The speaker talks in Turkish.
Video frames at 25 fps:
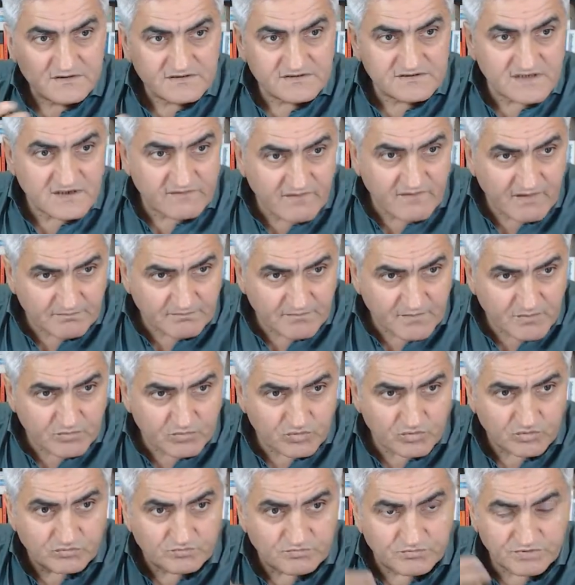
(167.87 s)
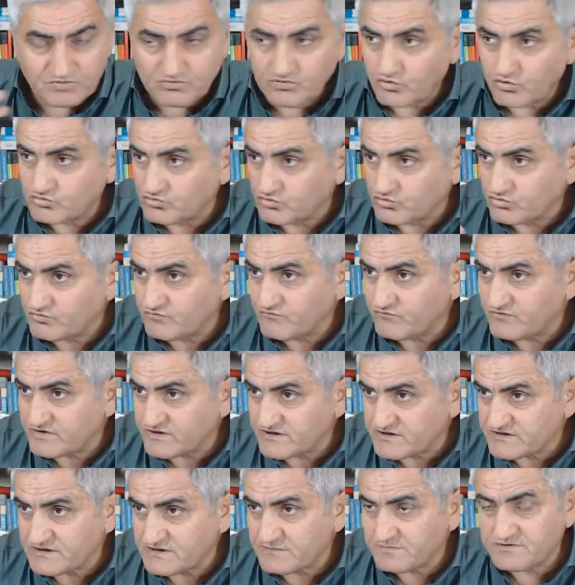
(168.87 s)
Cevap mı bu? Bir doktorun
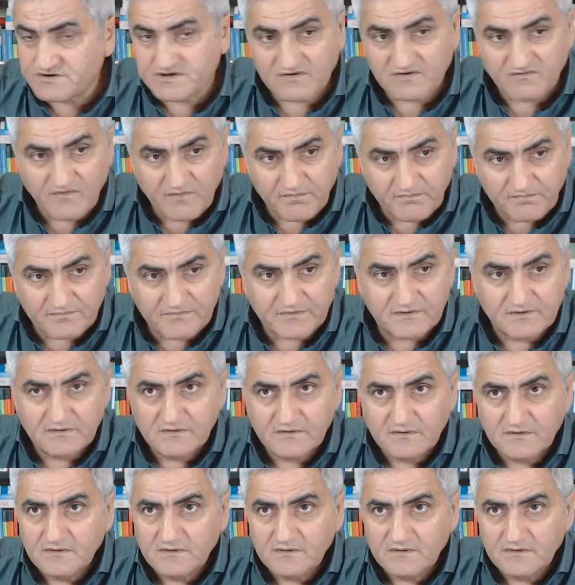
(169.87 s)
vereceği bir cevap mı?